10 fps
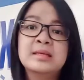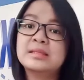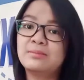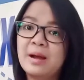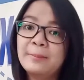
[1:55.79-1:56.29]

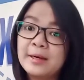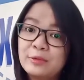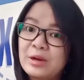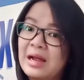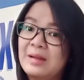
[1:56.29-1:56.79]
sebab
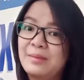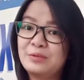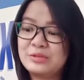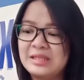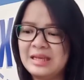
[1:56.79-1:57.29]
kekurangan
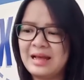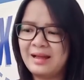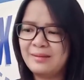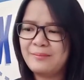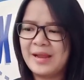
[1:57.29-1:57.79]
manusia.
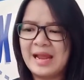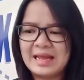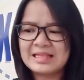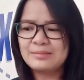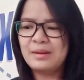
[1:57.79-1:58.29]
Pada ayat